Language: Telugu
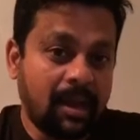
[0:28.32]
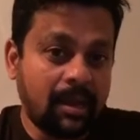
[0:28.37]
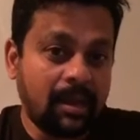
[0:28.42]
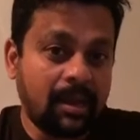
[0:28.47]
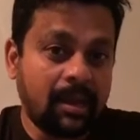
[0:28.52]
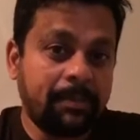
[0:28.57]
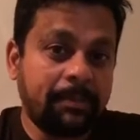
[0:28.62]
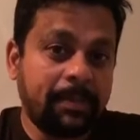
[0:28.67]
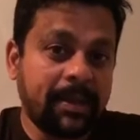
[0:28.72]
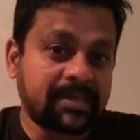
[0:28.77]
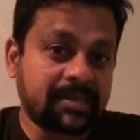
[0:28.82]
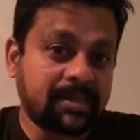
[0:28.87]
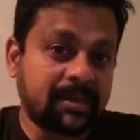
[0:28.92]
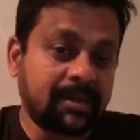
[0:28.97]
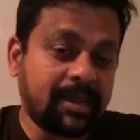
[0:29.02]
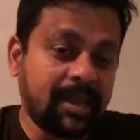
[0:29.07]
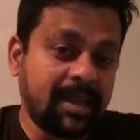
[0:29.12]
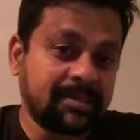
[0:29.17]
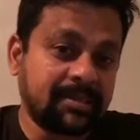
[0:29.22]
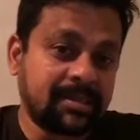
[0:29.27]
అలాగే
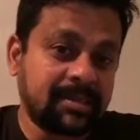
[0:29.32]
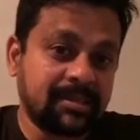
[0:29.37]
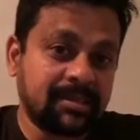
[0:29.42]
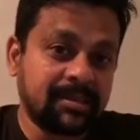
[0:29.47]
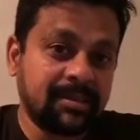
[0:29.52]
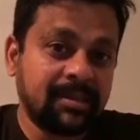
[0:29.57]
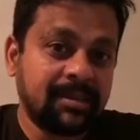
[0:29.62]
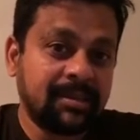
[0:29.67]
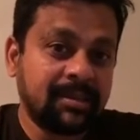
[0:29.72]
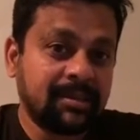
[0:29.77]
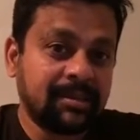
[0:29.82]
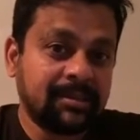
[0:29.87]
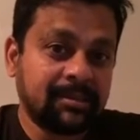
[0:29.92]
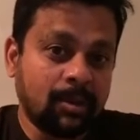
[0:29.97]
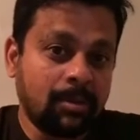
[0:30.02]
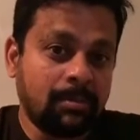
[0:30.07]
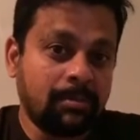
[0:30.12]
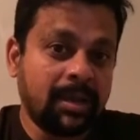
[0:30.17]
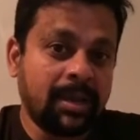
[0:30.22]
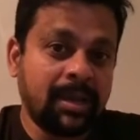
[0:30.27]
పర్సంటేజ్
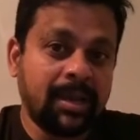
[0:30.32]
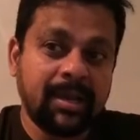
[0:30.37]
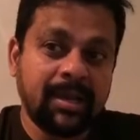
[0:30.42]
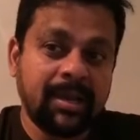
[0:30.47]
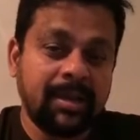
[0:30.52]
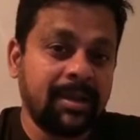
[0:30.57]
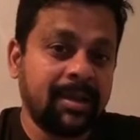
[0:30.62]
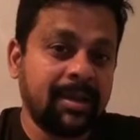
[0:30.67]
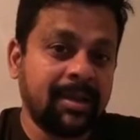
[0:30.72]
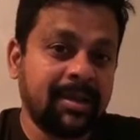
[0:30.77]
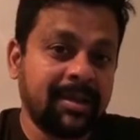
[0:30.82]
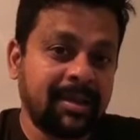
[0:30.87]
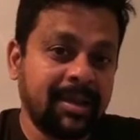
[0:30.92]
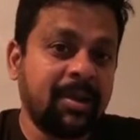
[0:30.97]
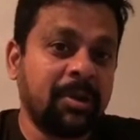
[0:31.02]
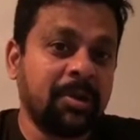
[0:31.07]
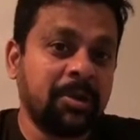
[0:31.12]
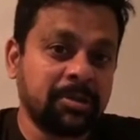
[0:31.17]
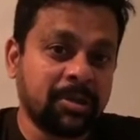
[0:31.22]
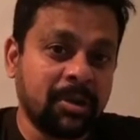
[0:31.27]
తొంభై
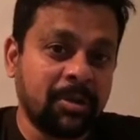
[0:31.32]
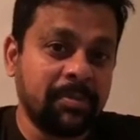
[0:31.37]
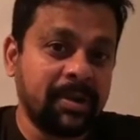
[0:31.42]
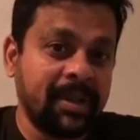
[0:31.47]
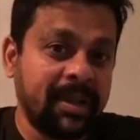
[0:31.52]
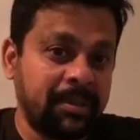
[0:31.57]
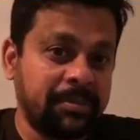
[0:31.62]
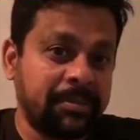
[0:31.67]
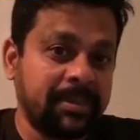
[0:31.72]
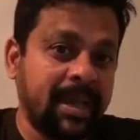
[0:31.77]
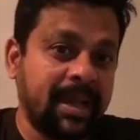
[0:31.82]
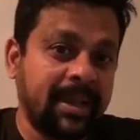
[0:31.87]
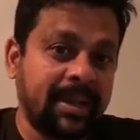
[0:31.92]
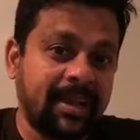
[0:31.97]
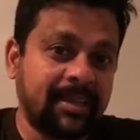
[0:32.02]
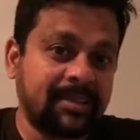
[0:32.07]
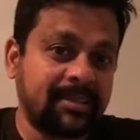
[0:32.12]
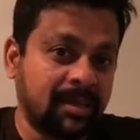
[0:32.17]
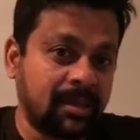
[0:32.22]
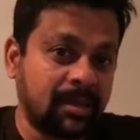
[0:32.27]
ఏడు తొంభై ఎనిమిది
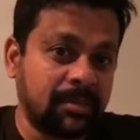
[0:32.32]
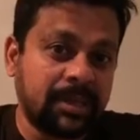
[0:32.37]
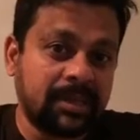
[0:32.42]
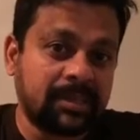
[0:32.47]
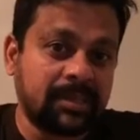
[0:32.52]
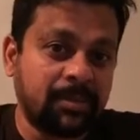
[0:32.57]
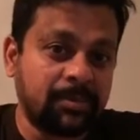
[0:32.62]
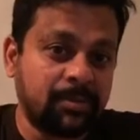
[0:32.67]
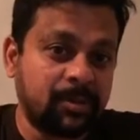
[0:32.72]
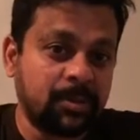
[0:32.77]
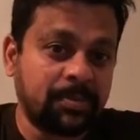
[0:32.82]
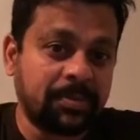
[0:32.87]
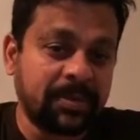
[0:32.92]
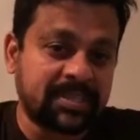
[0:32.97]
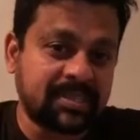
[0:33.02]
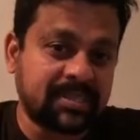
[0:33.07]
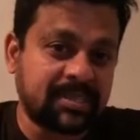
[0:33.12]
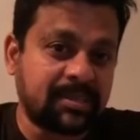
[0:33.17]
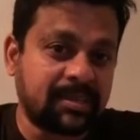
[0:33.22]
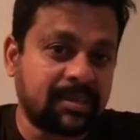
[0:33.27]
దాకా ఇచ్చాను మిగతా మూడు
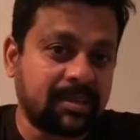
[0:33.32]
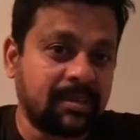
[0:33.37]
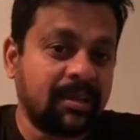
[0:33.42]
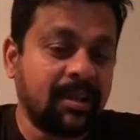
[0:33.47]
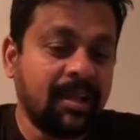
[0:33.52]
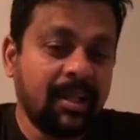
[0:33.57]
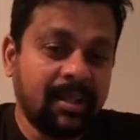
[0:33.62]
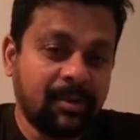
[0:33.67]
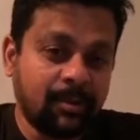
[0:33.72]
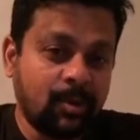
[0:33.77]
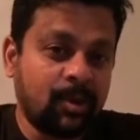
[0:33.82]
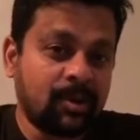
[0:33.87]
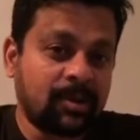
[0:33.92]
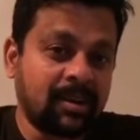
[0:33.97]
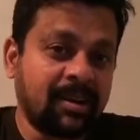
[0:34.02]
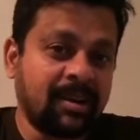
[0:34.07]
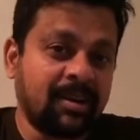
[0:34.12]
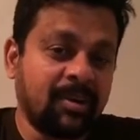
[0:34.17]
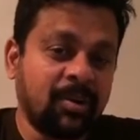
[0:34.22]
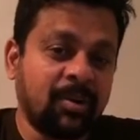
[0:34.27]
పర్సెంట్
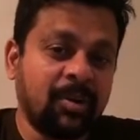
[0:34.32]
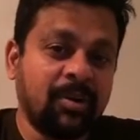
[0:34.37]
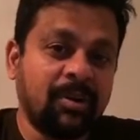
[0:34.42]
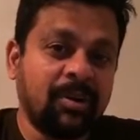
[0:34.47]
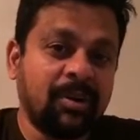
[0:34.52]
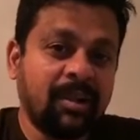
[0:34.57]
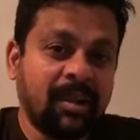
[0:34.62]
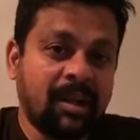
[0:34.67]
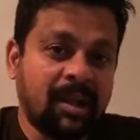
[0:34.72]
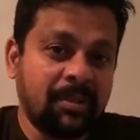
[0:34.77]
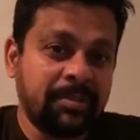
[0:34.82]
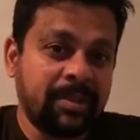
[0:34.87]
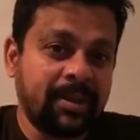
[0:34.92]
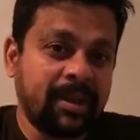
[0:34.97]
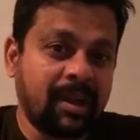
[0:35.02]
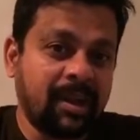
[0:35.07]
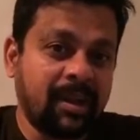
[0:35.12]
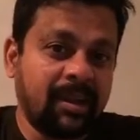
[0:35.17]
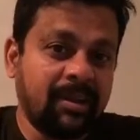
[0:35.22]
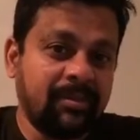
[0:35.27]
ఓటర్లు
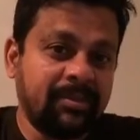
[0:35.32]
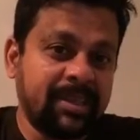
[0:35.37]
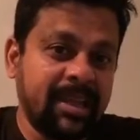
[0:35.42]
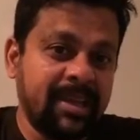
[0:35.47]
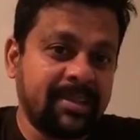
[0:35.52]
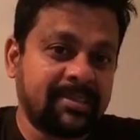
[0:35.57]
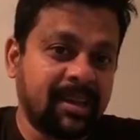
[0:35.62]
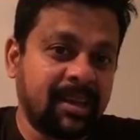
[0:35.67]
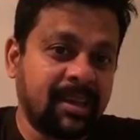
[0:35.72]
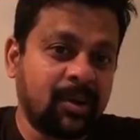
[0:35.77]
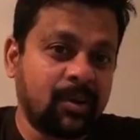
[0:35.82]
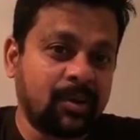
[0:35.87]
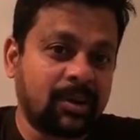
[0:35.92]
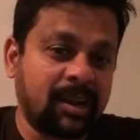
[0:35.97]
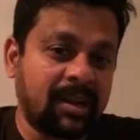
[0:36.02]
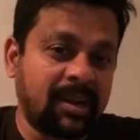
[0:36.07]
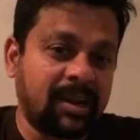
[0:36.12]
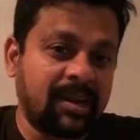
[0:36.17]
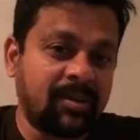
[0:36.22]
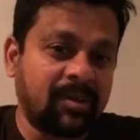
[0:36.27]
అమెరికాల్లో విదేశాల్లో
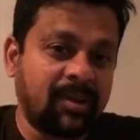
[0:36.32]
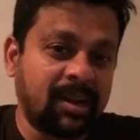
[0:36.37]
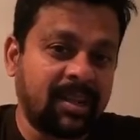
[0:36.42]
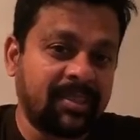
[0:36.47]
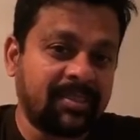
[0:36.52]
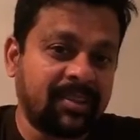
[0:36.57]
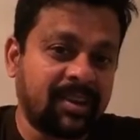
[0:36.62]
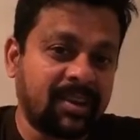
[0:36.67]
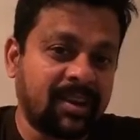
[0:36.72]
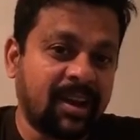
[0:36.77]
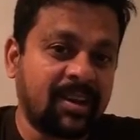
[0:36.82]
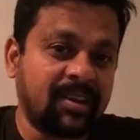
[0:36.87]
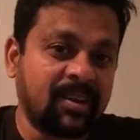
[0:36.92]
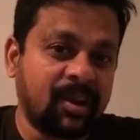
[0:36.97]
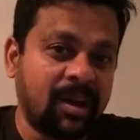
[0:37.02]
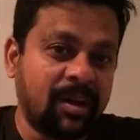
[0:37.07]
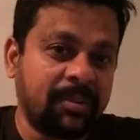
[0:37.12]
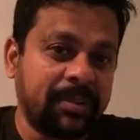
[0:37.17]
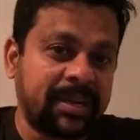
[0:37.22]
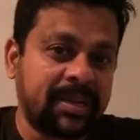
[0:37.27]
ఉంటారు కాబట్టి వాళ్ళందరూ
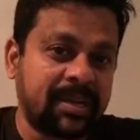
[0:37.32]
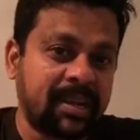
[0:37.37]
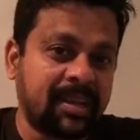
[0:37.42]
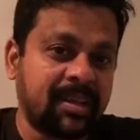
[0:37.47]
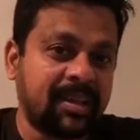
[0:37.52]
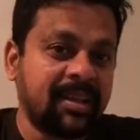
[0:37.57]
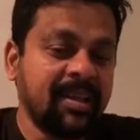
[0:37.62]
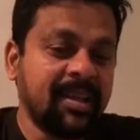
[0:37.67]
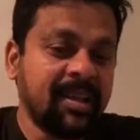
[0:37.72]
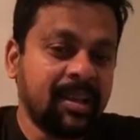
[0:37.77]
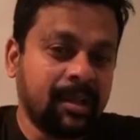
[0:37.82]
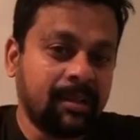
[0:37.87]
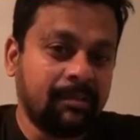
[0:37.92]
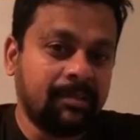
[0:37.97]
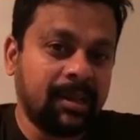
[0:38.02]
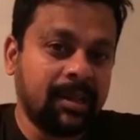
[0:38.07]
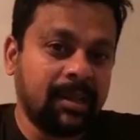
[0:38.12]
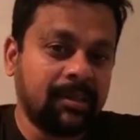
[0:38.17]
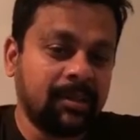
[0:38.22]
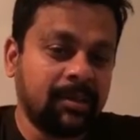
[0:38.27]
రారు కాబట్టి
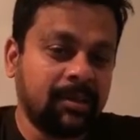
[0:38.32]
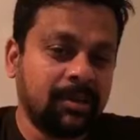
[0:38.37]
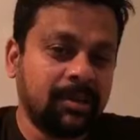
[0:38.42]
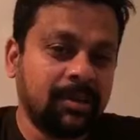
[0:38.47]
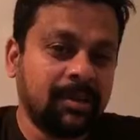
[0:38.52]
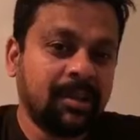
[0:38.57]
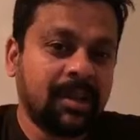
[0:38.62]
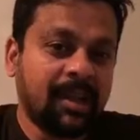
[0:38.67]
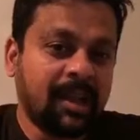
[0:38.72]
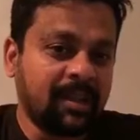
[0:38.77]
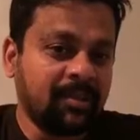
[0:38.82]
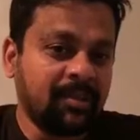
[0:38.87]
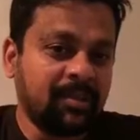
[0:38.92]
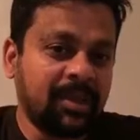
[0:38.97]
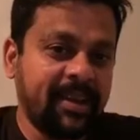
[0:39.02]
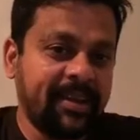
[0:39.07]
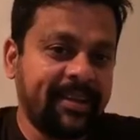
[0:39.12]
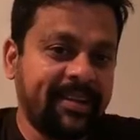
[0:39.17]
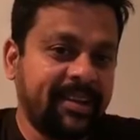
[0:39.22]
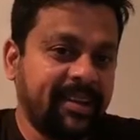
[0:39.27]
ఇవ్వలేదు అది
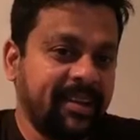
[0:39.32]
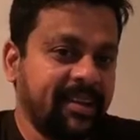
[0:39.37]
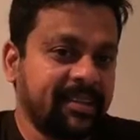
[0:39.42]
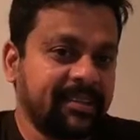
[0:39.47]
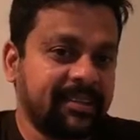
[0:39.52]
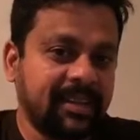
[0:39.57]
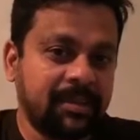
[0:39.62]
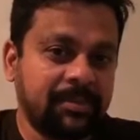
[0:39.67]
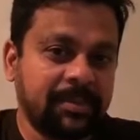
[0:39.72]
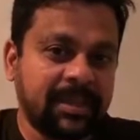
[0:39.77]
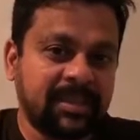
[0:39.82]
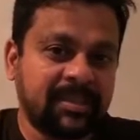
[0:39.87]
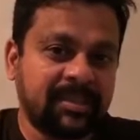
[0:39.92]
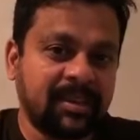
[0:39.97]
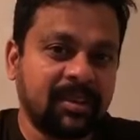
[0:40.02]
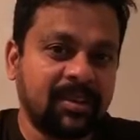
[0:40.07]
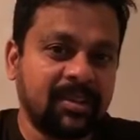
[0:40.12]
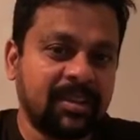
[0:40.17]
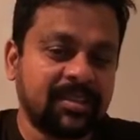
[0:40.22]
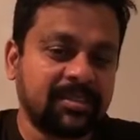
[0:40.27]
వదిలేయండి దీని మీద
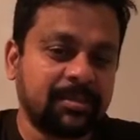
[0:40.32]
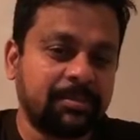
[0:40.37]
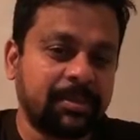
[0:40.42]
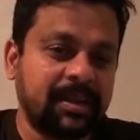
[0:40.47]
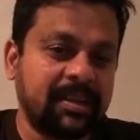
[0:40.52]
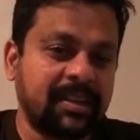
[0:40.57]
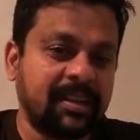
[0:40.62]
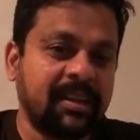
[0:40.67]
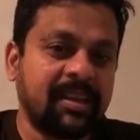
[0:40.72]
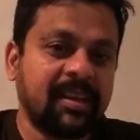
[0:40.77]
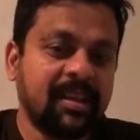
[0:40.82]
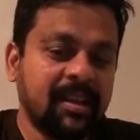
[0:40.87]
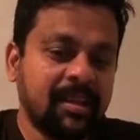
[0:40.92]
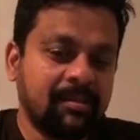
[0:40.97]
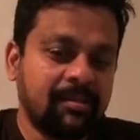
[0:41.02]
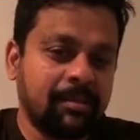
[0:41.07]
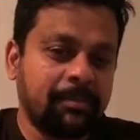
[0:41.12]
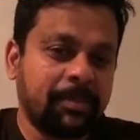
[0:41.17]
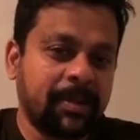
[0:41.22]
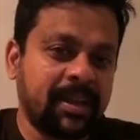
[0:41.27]
తెలుగుదేశం పార్టీ
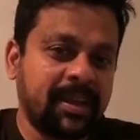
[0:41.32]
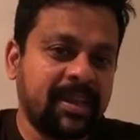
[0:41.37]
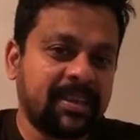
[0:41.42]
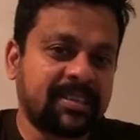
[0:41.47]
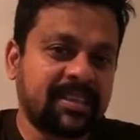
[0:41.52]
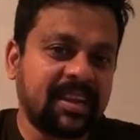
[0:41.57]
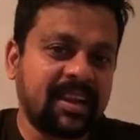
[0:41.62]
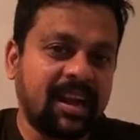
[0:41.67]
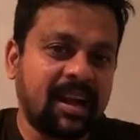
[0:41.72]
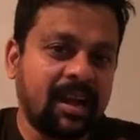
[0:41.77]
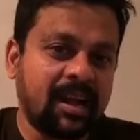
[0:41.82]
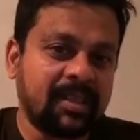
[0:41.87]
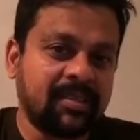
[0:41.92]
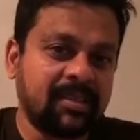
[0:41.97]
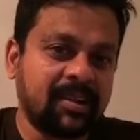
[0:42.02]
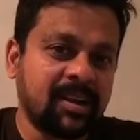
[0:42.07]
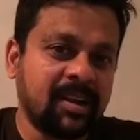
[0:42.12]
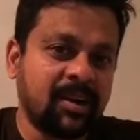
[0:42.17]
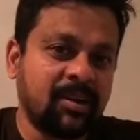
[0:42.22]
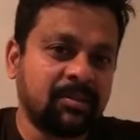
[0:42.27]
విపరీతంగా
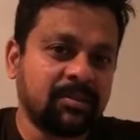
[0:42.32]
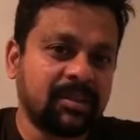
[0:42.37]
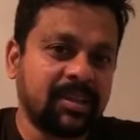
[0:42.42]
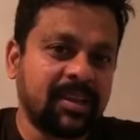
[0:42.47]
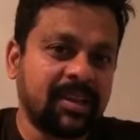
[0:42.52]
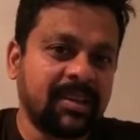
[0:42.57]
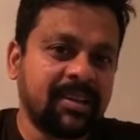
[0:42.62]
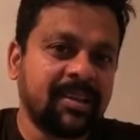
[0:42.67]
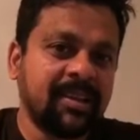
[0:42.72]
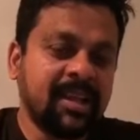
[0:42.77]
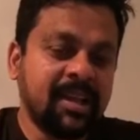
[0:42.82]
ఆనందంగా ఉంది